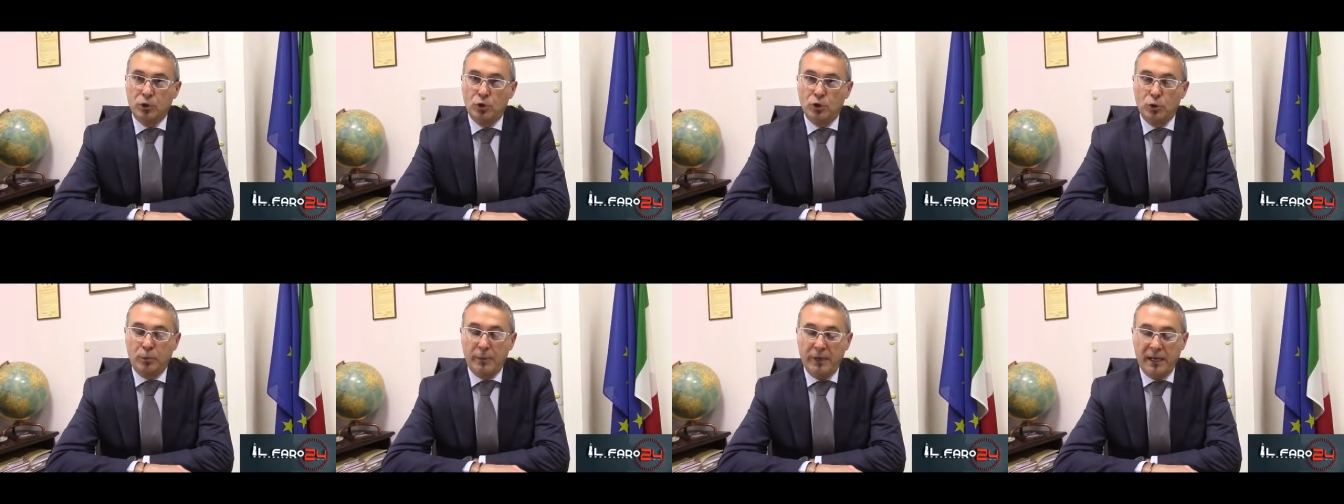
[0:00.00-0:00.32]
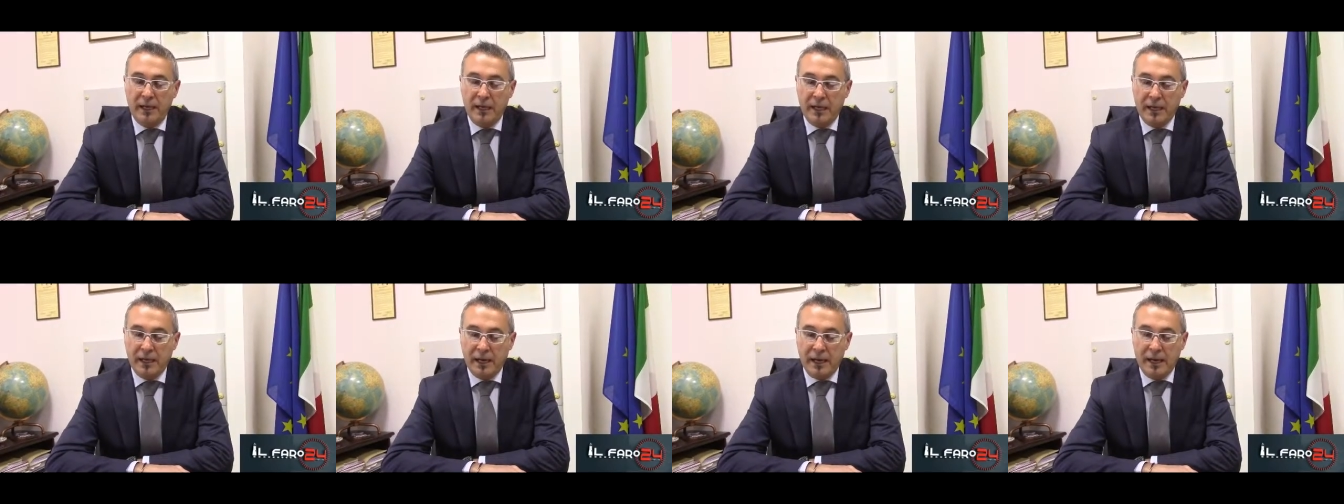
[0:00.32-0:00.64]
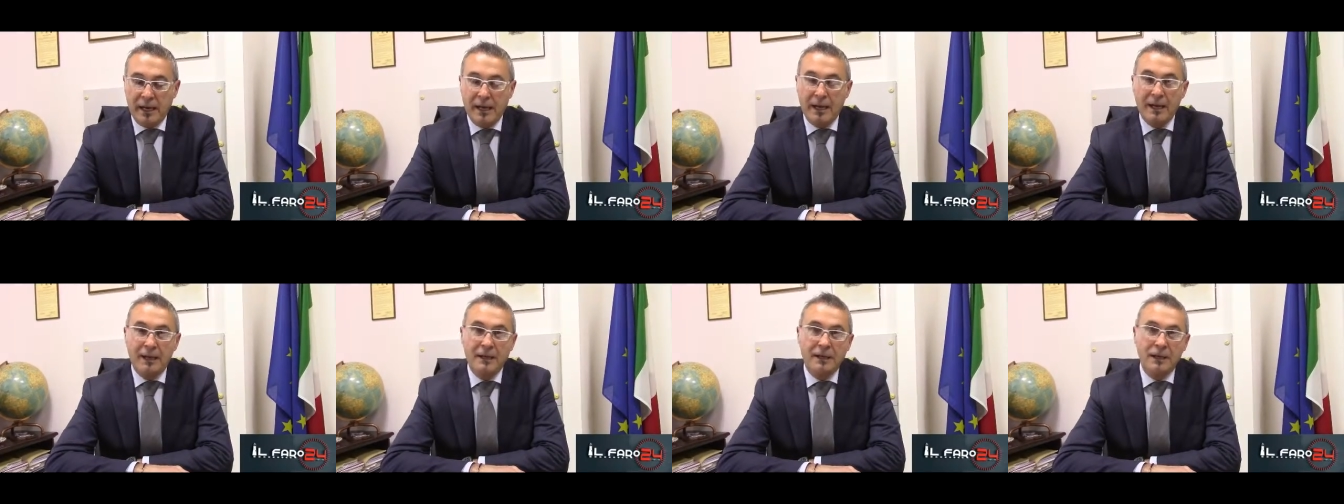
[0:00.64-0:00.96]

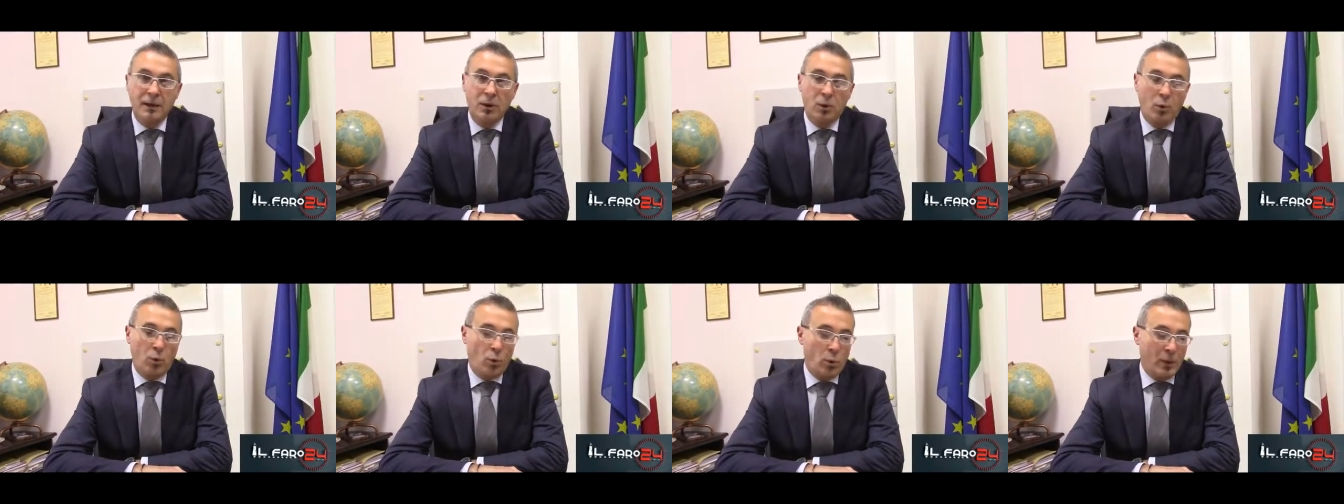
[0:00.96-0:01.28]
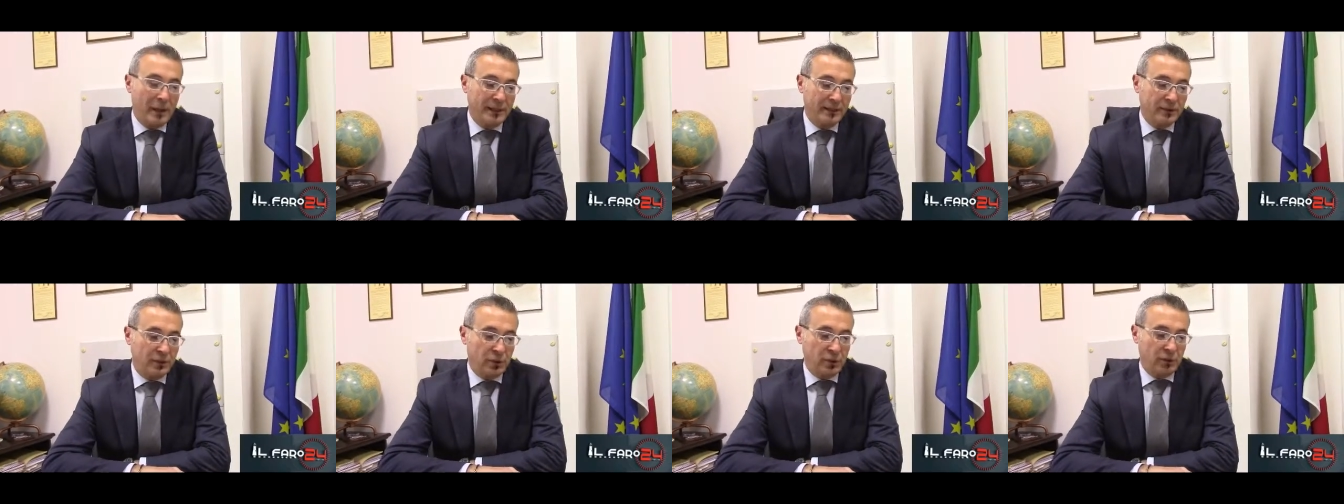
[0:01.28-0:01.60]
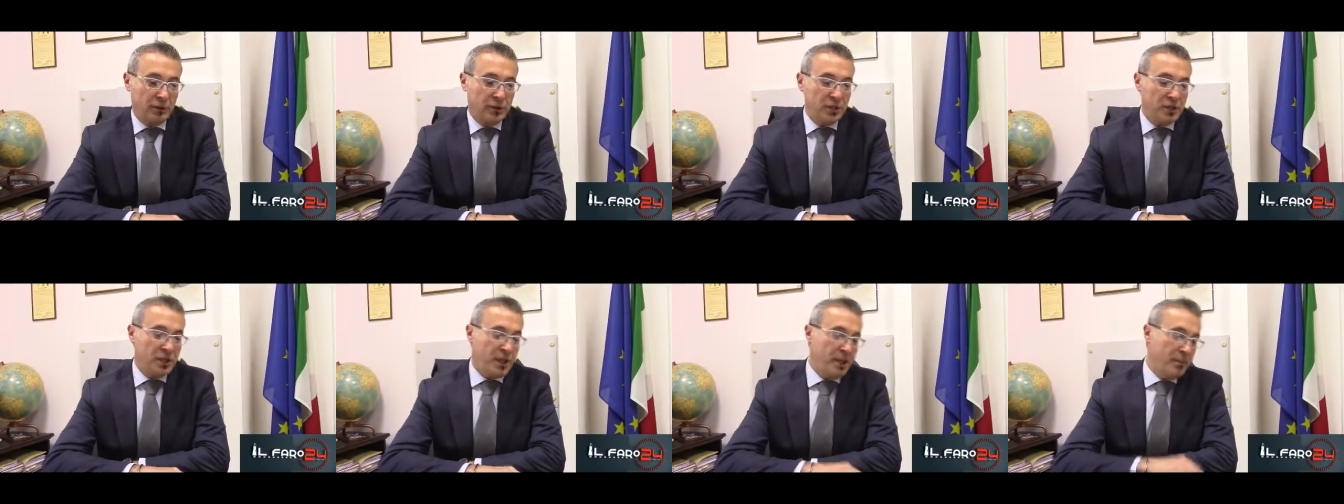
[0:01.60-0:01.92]
domenica 4
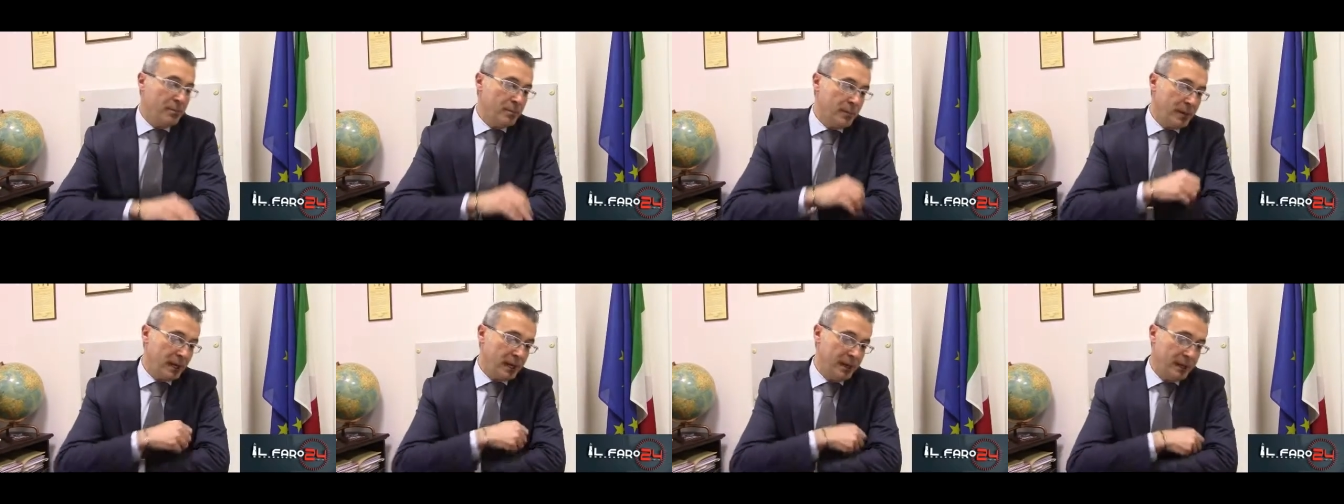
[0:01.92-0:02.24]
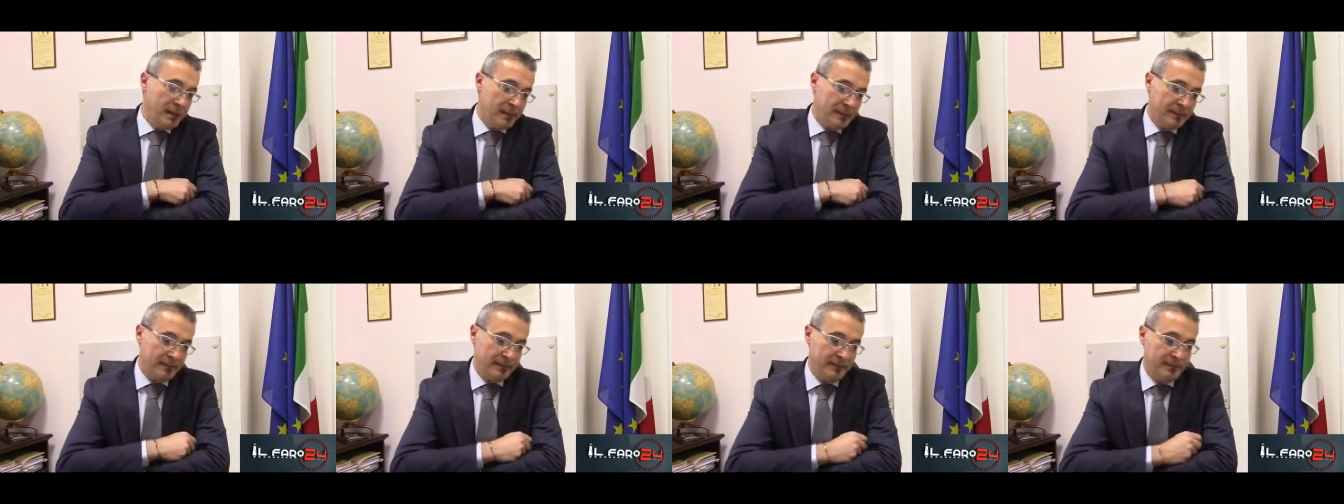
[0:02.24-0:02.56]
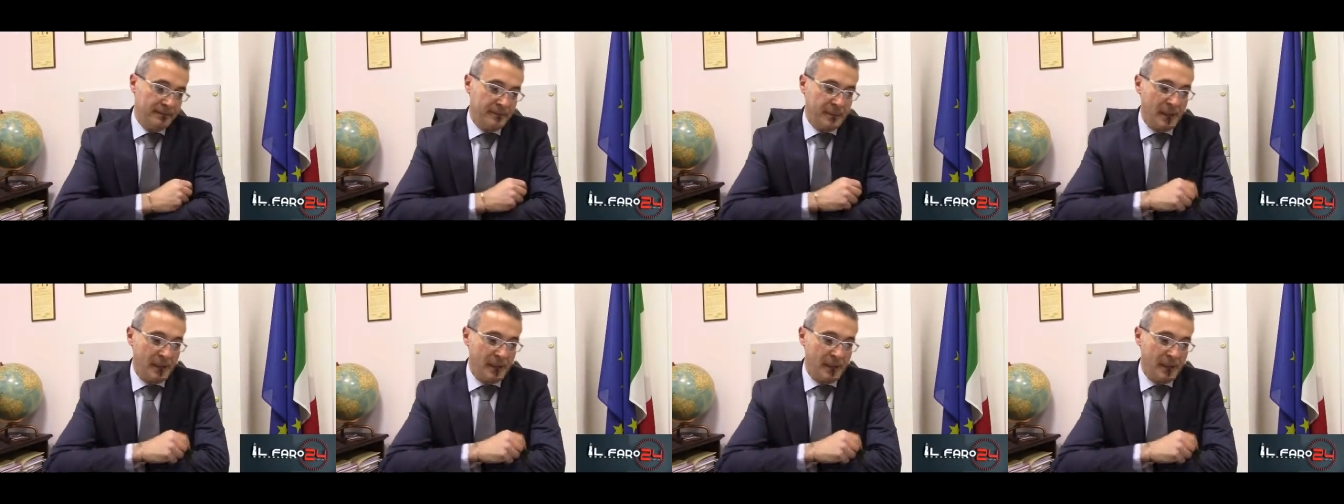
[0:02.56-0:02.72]
dicembre